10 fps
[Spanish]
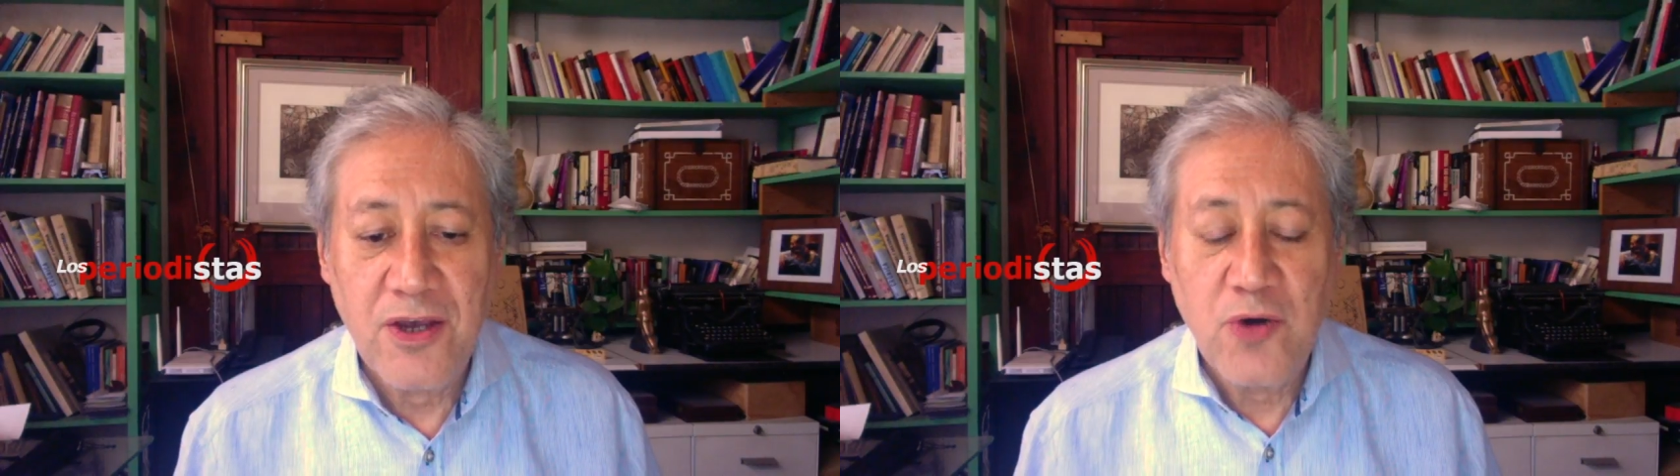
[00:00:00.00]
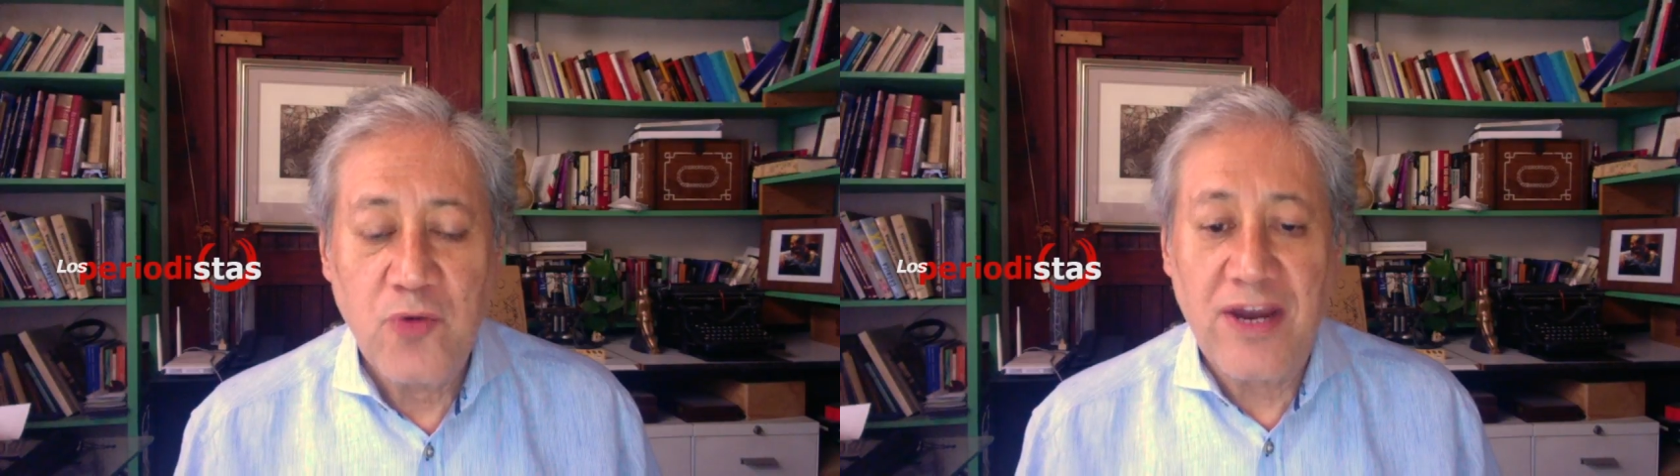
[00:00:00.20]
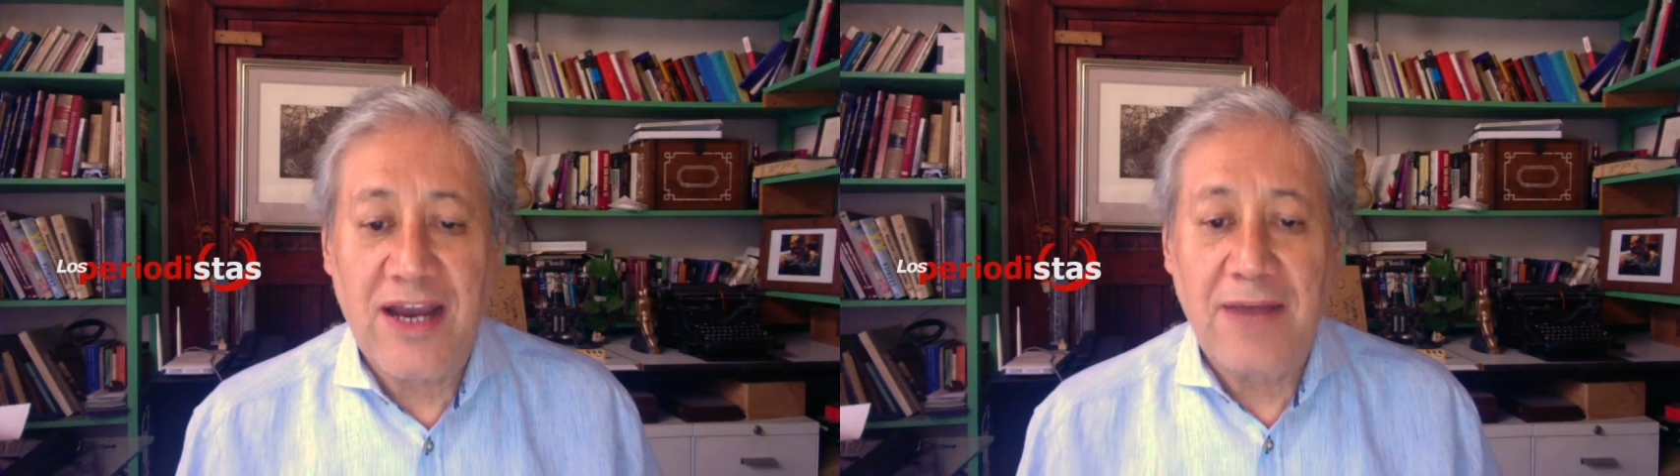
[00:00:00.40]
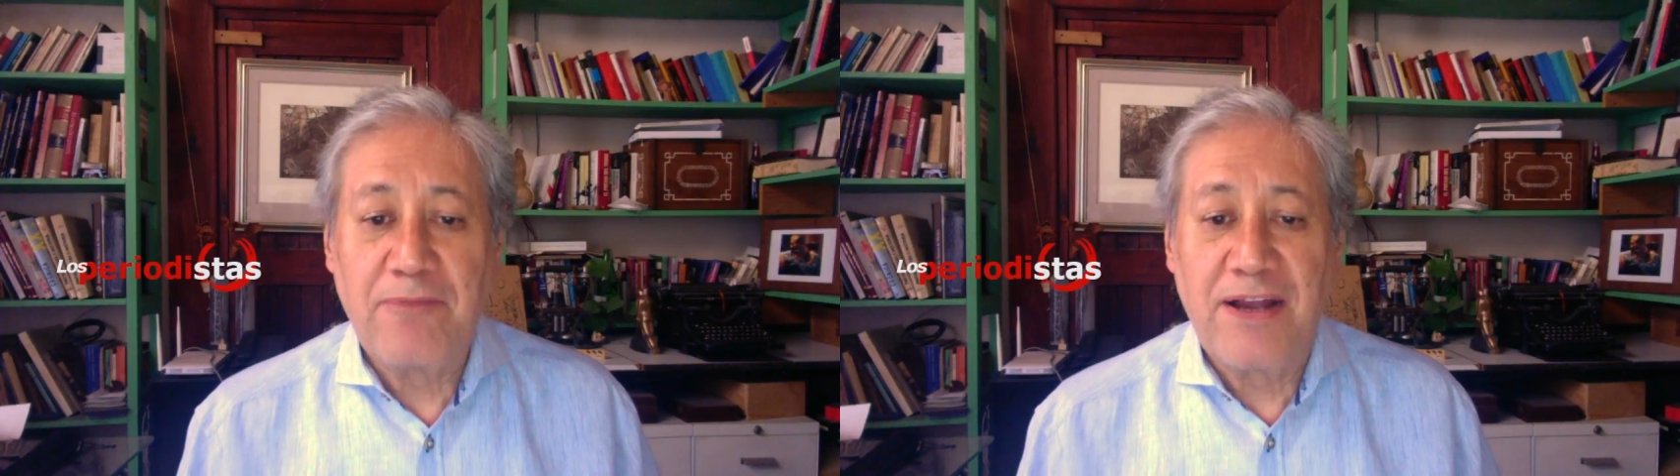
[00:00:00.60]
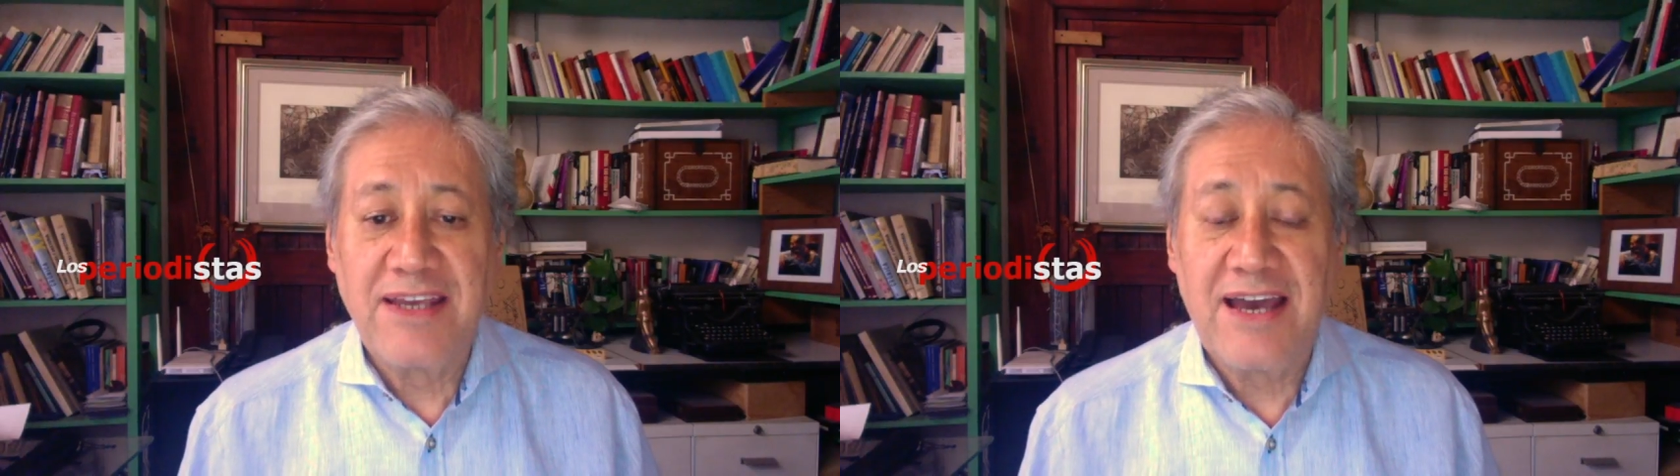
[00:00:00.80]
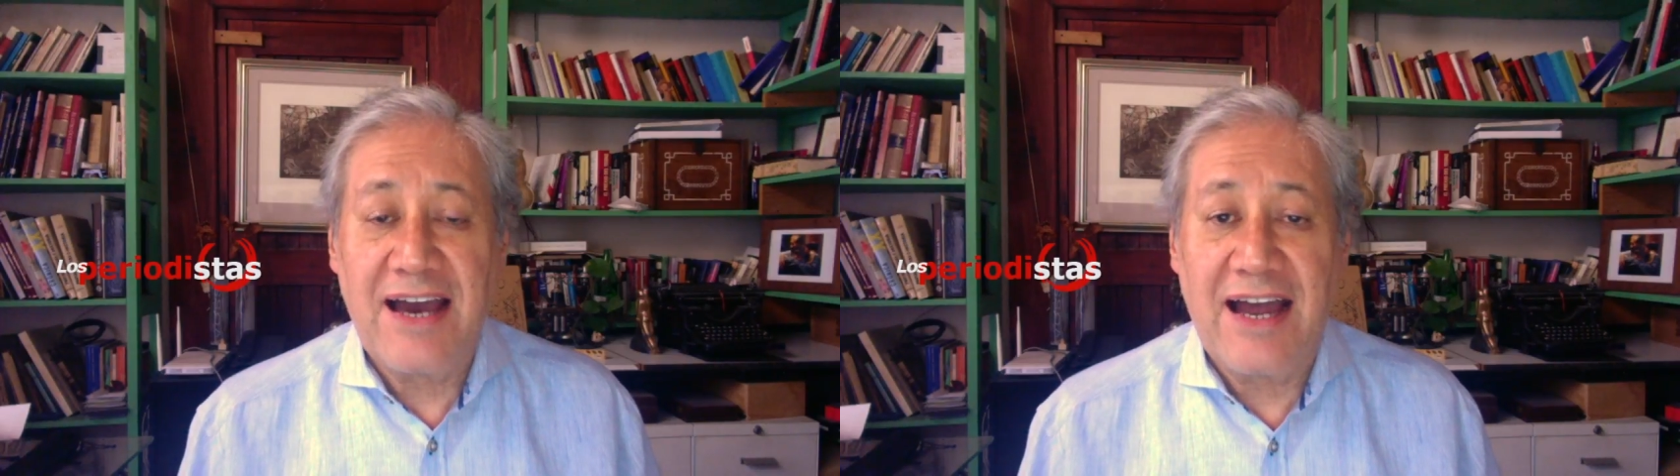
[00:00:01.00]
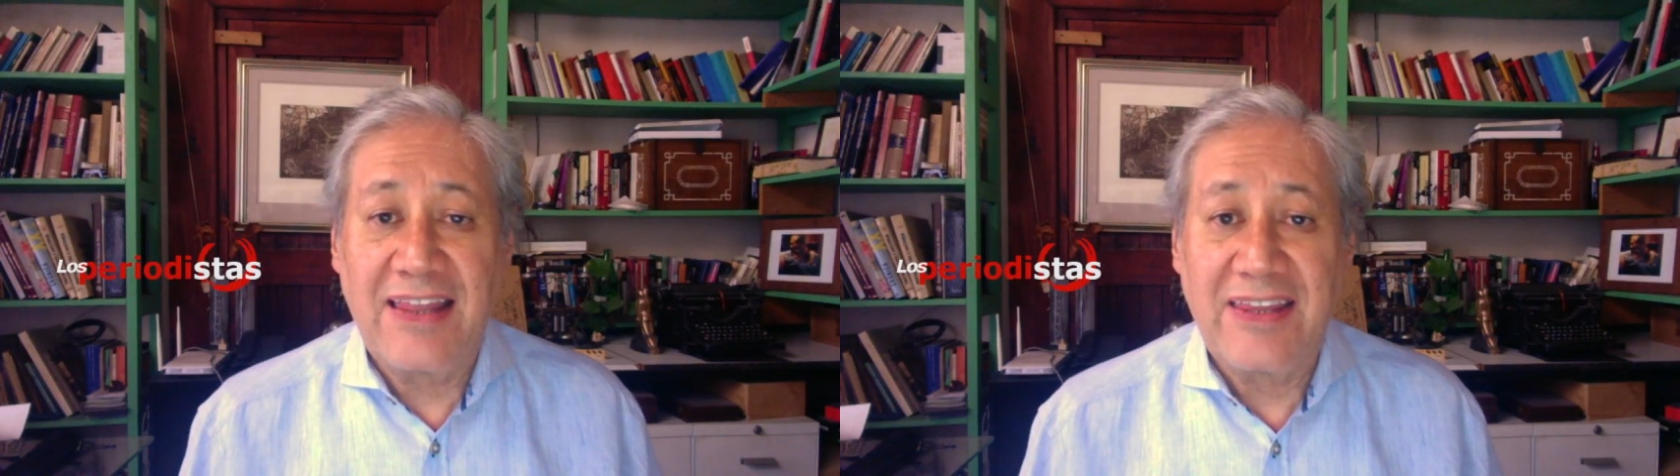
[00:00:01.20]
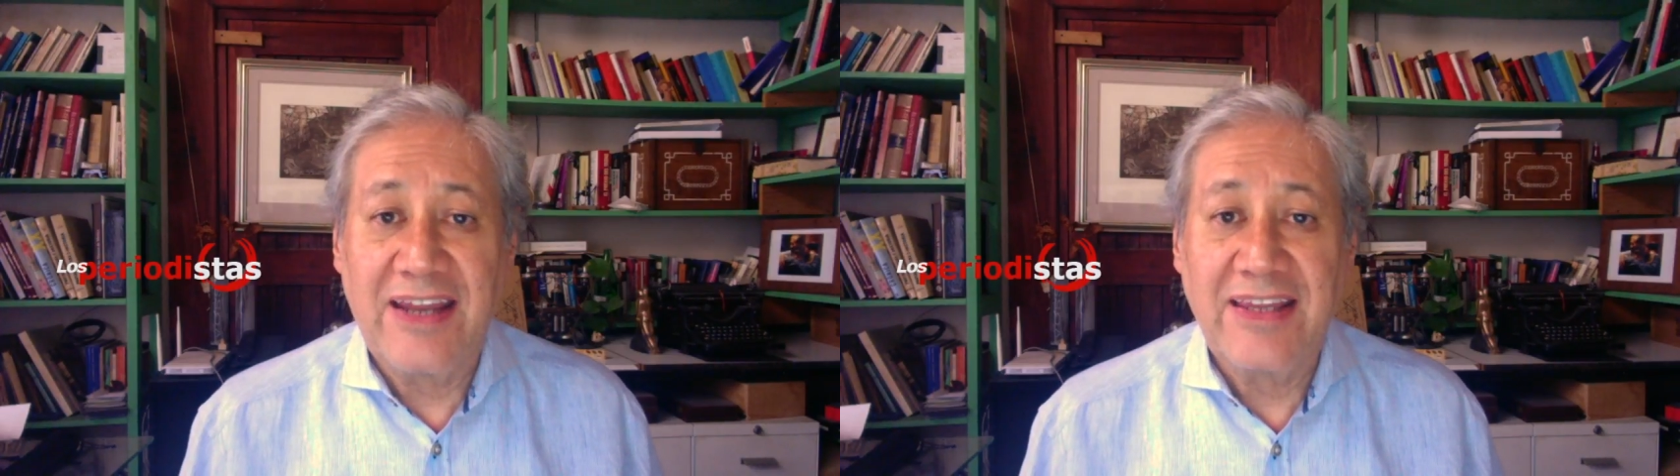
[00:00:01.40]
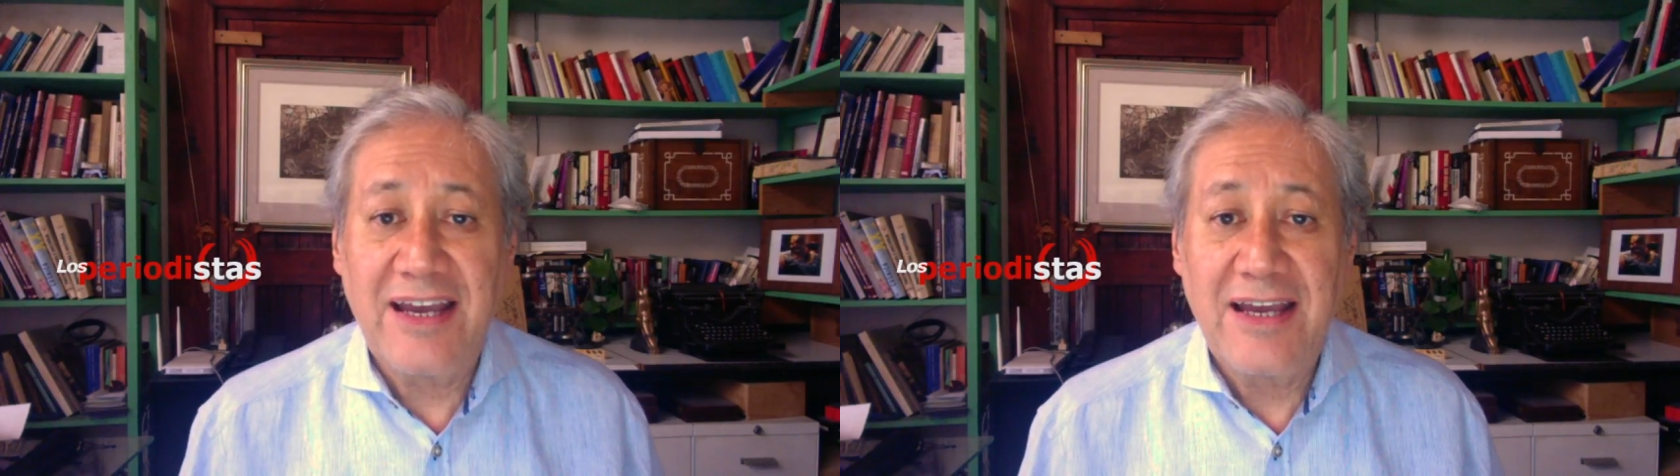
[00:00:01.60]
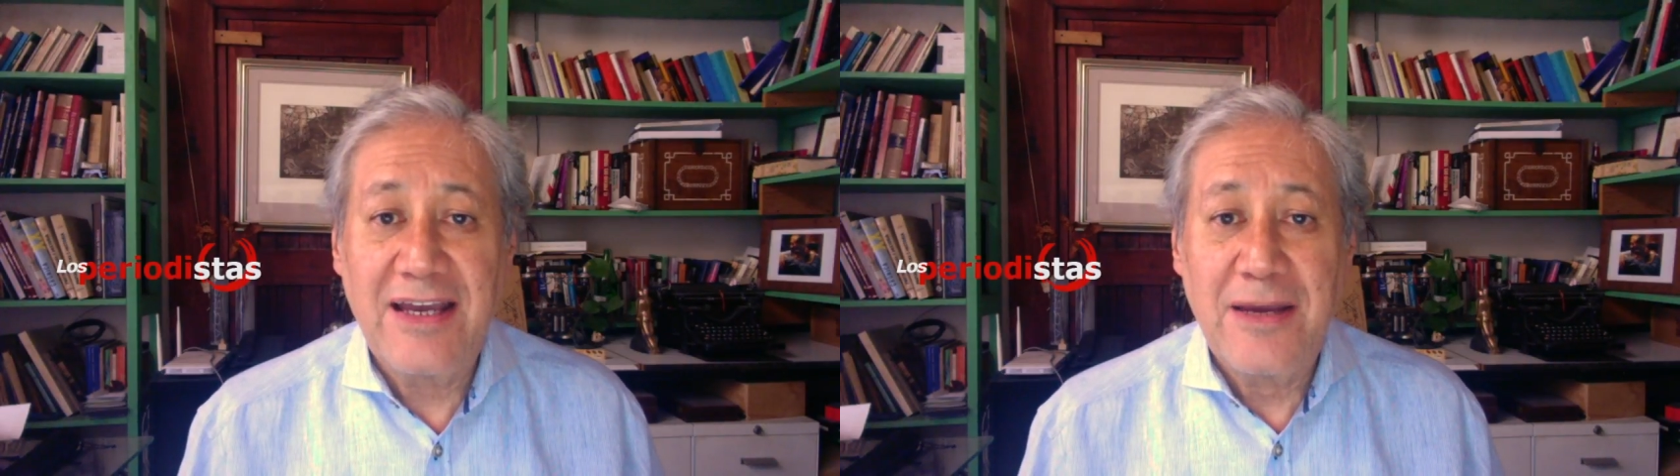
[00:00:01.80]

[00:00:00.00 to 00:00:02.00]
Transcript: Una campaña alterna